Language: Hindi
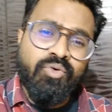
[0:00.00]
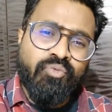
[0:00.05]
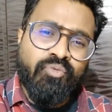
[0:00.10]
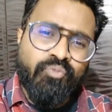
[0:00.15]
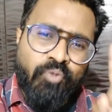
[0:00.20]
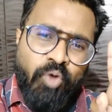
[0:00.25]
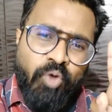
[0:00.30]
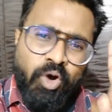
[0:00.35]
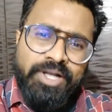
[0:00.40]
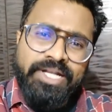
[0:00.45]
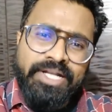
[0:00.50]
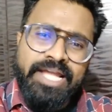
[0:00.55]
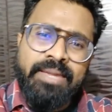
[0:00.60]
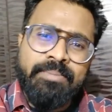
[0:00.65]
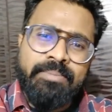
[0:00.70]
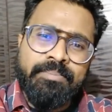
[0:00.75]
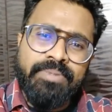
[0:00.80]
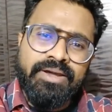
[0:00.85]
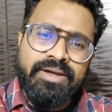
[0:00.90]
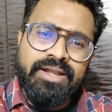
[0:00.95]
वो
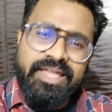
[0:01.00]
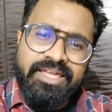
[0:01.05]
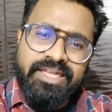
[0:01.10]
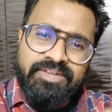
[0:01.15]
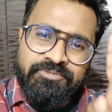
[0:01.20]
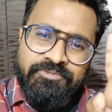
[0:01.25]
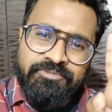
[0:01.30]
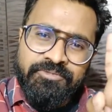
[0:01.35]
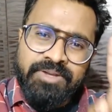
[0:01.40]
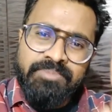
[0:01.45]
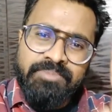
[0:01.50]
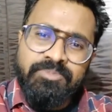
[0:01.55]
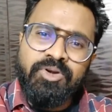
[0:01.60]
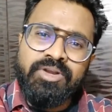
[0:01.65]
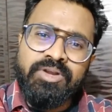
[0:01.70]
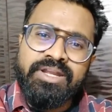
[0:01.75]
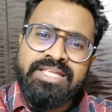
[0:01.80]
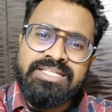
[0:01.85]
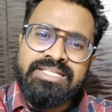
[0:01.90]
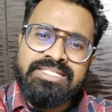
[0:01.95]
टाइम पर एक फिल्म को
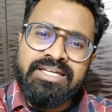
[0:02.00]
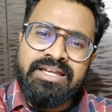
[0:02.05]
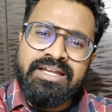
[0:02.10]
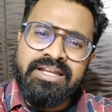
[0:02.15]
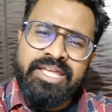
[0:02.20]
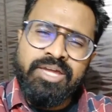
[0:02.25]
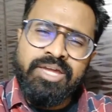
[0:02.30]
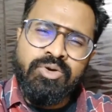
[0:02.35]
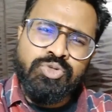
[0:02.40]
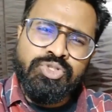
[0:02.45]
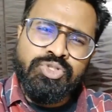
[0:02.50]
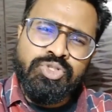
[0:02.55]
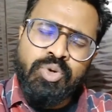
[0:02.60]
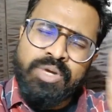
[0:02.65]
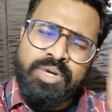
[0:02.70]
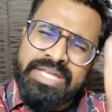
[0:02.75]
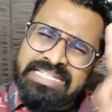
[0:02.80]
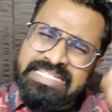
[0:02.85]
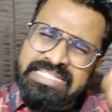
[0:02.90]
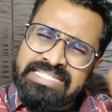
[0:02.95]
रिलीज करके
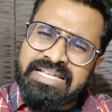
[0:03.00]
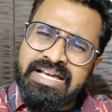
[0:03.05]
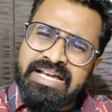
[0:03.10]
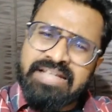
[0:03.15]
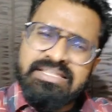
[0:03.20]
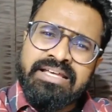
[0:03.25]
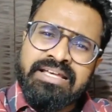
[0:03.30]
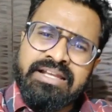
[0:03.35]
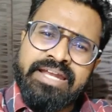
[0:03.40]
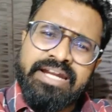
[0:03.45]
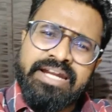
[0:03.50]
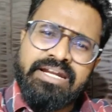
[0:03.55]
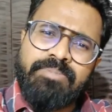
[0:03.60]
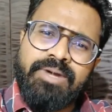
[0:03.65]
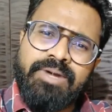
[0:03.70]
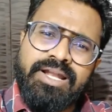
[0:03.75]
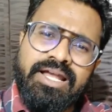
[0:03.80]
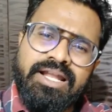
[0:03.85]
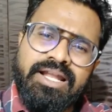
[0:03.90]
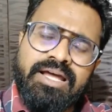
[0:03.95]
उसको इस कदर हिट
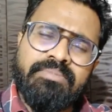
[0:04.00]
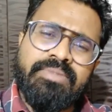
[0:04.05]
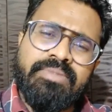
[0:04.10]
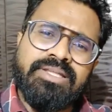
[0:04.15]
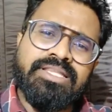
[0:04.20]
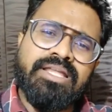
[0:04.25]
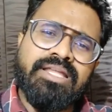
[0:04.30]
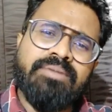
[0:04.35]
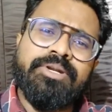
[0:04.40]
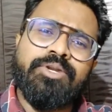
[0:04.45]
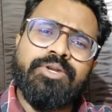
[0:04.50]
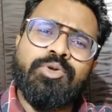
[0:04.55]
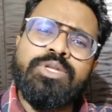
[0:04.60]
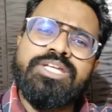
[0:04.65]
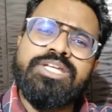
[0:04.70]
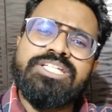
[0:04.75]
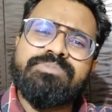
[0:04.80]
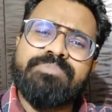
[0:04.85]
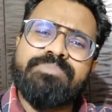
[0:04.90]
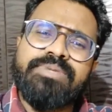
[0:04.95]
बनाना मतलब इट
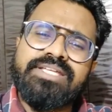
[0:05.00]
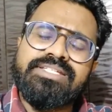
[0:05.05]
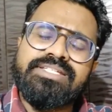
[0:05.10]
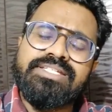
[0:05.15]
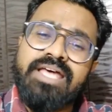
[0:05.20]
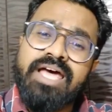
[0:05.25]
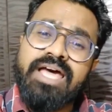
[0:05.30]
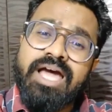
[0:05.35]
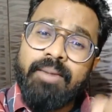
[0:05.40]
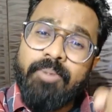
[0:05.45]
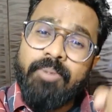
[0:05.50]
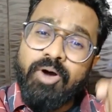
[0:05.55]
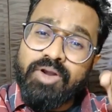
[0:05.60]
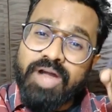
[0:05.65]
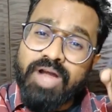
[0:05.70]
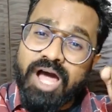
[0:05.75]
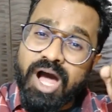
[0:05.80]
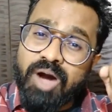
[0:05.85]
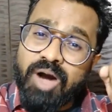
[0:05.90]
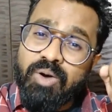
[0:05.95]
ओनली स्पीक्स अबाउट
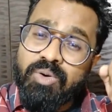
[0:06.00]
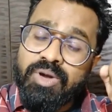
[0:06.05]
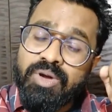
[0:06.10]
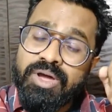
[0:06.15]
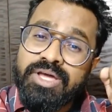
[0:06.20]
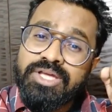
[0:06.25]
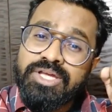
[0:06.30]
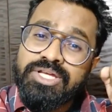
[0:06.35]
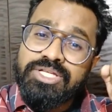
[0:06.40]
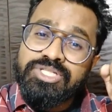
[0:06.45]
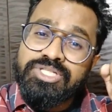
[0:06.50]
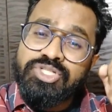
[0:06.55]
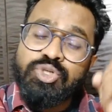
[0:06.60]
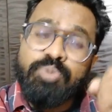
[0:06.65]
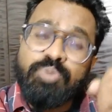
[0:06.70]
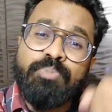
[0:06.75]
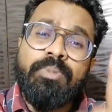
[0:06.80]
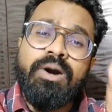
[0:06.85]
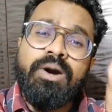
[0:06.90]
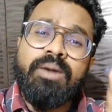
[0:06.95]
हाउ
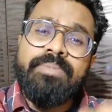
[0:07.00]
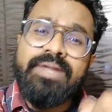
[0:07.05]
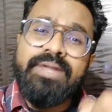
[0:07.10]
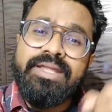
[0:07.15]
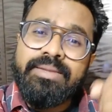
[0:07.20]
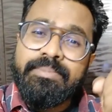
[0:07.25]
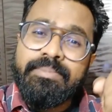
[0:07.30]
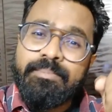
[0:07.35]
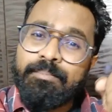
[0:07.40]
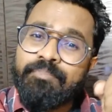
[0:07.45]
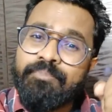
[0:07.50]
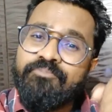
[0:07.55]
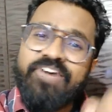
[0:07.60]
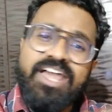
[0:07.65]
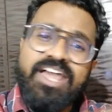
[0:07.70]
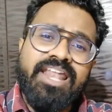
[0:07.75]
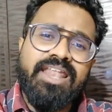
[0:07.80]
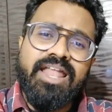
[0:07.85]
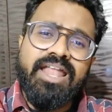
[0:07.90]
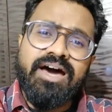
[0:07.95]
सुपरबली
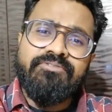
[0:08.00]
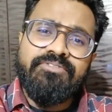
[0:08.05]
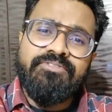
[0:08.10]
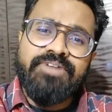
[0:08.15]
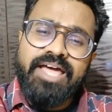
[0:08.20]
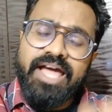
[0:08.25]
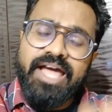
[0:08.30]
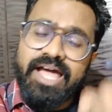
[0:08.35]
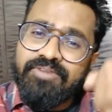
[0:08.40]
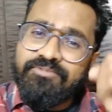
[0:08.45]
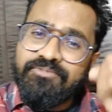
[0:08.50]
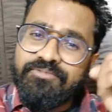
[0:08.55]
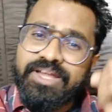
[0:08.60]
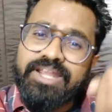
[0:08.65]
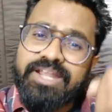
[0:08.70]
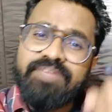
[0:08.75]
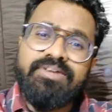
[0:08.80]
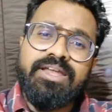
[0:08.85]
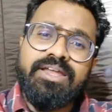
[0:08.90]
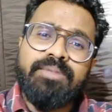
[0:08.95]
वेल लव्ड एंड
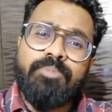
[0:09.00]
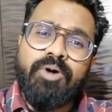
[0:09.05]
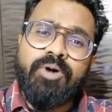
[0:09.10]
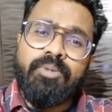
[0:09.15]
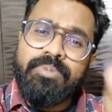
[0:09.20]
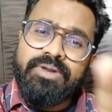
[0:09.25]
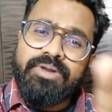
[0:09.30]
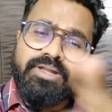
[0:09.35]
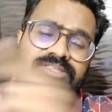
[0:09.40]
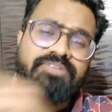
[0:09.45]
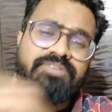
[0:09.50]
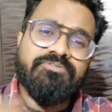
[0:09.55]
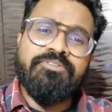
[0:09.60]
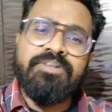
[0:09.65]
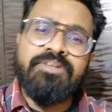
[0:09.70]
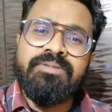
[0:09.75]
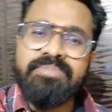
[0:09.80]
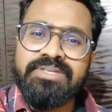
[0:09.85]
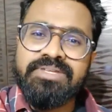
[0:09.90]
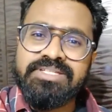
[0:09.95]
वेरी वेल पॉपुलर द
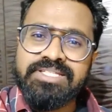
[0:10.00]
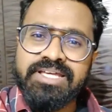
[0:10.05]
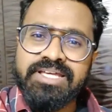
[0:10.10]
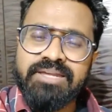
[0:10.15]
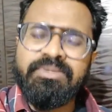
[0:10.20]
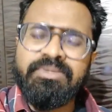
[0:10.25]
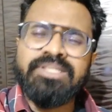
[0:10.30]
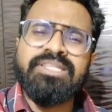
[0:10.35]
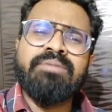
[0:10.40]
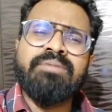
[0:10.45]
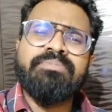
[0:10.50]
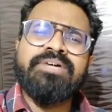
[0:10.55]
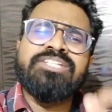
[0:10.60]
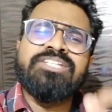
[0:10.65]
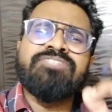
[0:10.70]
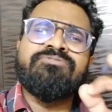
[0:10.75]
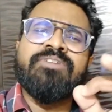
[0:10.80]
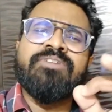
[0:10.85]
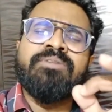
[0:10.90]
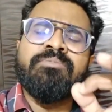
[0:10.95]
फिल्म इज यार मतलब
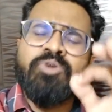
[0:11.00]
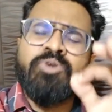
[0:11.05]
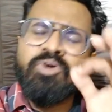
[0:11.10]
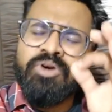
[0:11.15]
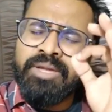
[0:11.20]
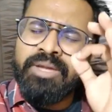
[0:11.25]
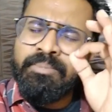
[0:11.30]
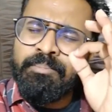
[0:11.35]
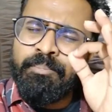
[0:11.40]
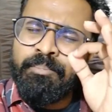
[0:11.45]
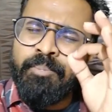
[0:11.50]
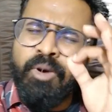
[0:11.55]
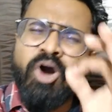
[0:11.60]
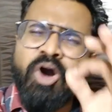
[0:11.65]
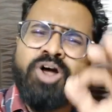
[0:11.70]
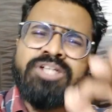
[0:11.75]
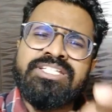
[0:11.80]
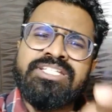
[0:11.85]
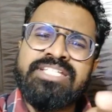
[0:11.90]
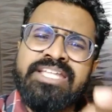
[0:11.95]
इस फिल्म को
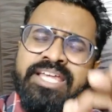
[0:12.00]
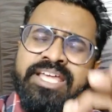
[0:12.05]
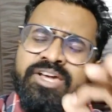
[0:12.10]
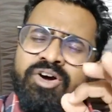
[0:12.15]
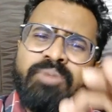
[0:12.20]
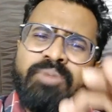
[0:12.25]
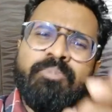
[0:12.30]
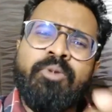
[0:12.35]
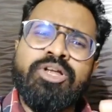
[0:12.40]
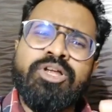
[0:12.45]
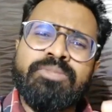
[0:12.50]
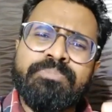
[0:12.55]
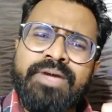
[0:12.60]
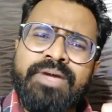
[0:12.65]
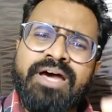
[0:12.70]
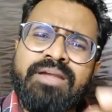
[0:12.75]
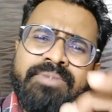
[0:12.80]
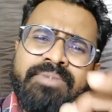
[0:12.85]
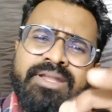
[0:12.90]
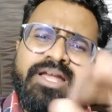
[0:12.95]
बहुत स्नेह और बहुत
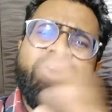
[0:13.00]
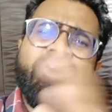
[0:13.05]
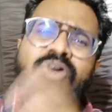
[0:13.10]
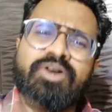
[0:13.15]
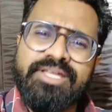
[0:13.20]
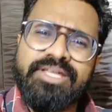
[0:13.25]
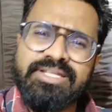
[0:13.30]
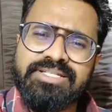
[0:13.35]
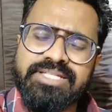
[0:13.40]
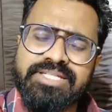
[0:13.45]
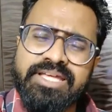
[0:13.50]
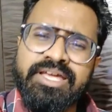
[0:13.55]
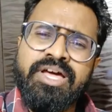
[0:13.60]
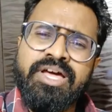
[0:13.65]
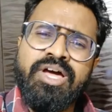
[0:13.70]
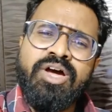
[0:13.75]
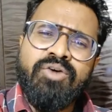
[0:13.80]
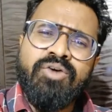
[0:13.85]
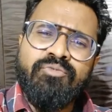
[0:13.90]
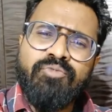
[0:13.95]
प्यार मिला ऑडियंस से
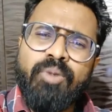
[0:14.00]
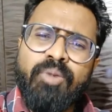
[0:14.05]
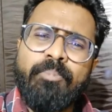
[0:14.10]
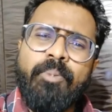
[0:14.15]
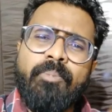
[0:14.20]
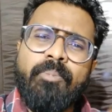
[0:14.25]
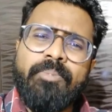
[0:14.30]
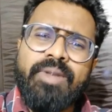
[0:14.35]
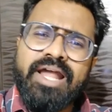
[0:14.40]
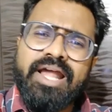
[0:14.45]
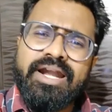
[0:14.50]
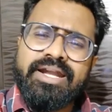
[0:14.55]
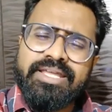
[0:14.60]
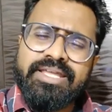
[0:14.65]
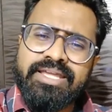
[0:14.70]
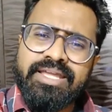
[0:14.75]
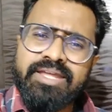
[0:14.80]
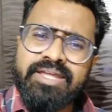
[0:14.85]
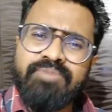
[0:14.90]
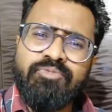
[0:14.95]
वो पॉपुलैरिटी
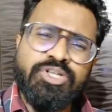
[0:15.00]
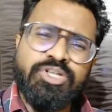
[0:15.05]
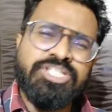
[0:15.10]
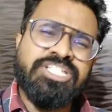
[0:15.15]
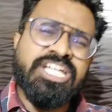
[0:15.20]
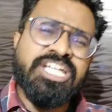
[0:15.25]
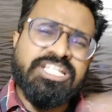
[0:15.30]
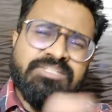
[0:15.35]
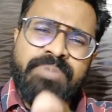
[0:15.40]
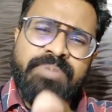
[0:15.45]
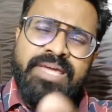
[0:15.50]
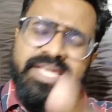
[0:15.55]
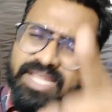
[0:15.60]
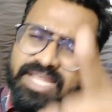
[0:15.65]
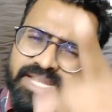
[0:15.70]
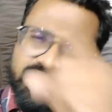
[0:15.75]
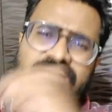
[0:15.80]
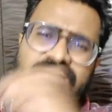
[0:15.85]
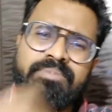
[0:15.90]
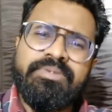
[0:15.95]
के लिए वो जज्बे के
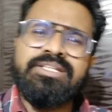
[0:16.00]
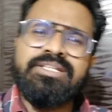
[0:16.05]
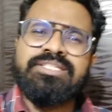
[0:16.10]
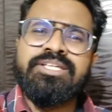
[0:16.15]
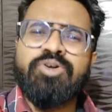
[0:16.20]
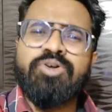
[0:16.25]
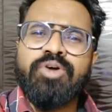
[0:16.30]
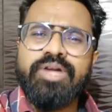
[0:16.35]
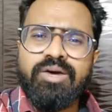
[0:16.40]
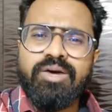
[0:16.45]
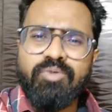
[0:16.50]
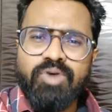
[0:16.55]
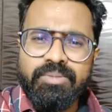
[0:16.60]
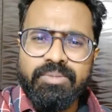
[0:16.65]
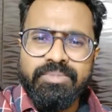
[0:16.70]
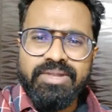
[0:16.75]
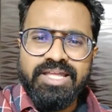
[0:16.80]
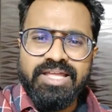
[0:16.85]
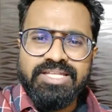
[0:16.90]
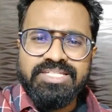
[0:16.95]
लिए कबीर सिंह को एक अवार्ड
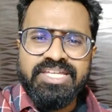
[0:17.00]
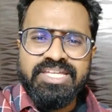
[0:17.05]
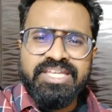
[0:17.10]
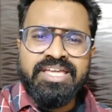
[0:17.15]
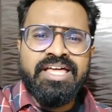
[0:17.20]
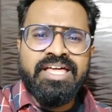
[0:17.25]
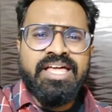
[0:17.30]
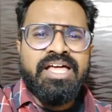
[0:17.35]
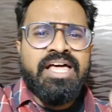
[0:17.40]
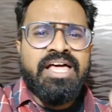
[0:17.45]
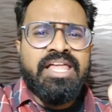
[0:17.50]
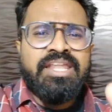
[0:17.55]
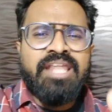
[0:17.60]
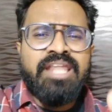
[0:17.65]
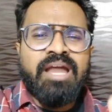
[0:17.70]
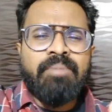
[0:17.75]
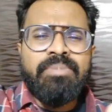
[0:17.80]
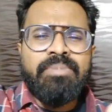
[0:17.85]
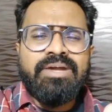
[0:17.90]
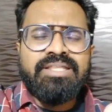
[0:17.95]
मिलना चाहिए
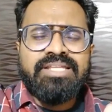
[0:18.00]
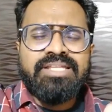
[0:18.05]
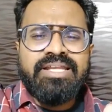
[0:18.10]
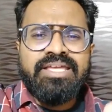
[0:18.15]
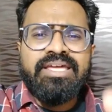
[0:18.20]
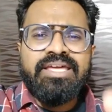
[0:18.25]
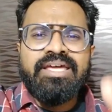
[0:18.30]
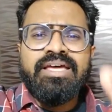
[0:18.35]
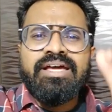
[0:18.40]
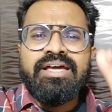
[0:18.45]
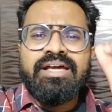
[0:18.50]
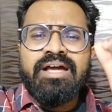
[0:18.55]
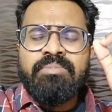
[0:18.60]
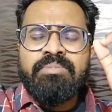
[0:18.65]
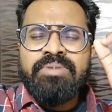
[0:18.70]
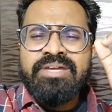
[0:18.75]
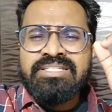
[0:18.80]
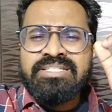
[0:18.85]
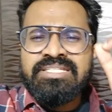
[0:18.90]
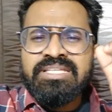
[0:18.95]
नंबर थ्री
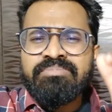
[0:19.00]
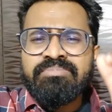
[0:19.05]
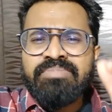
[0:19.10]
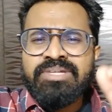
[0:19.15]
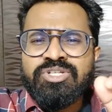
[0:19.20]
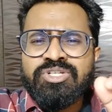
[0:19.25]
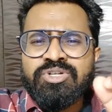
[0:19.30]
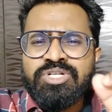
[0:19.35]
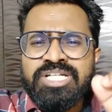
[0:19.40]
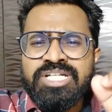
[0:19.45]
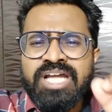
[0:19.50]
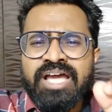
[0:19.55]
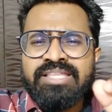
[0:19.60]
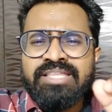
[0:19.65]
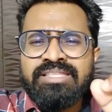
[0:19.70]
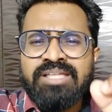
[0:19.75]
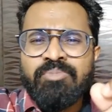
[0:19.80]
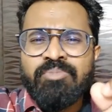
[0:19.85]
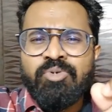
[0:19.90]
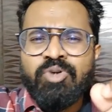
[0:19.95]
कबीर सिंह में जो शाहिद
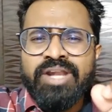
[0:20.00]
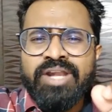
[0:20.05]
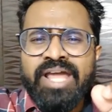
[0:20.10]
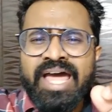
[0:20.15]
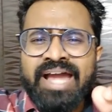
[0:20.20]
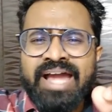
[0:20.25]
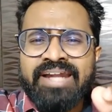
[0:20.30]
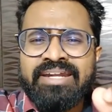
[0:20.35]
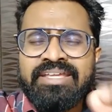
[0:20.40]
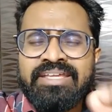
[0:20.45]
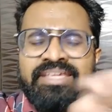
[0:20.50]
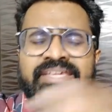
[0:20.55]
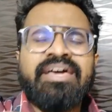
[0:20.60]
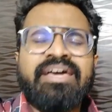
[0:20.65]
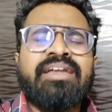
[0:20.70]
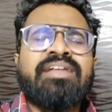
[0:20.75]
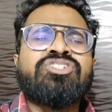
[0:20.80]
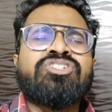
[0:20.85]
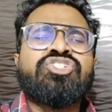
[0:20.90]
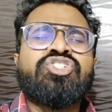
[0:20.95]
कपूर ने एक्टिंग
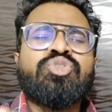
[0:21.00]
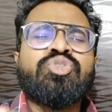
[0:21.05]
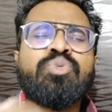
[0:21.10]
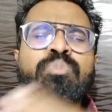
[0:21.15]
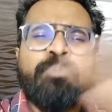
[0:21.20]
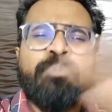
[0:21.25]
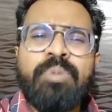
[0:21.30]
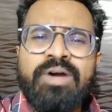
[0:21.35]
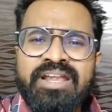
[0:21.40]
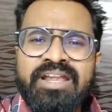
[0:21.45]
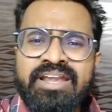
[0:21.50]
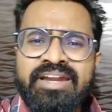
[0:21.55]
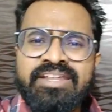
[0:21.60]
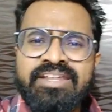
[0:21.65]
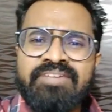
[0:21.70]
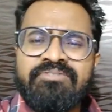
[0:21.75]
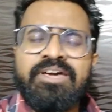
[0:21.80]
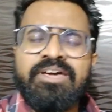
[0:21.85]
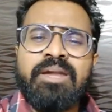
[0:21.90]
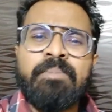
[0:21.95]
किया ना सुपर
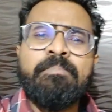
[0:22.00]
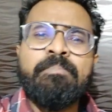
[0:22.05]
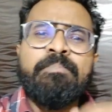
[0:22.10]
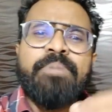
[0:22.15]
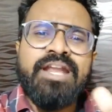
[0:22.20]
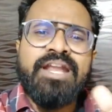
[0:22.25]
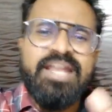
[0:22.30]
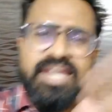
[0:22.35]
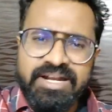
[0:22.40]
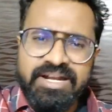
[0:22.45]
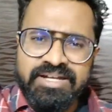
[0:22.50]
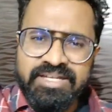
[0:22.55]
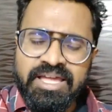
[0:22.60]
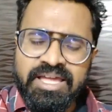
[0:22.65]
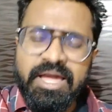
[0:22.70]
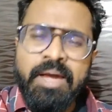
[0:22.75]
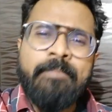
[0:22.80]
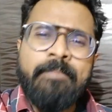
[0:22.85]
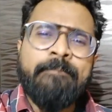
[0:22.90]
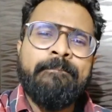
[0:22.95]
लेटिव यार ब्रिलियंट
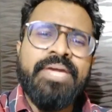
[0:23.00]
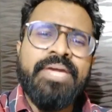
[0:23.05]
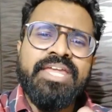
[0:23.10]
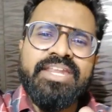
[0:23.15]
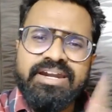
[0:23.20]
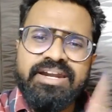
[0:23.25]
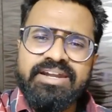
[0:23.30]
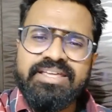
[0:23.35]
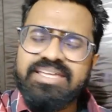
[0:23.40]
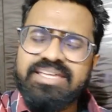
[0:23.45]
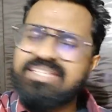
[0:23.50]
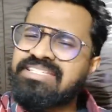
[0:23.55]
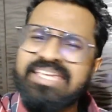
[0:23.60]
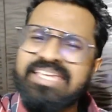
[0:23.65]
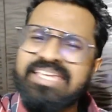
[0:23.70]
पीरियड इसके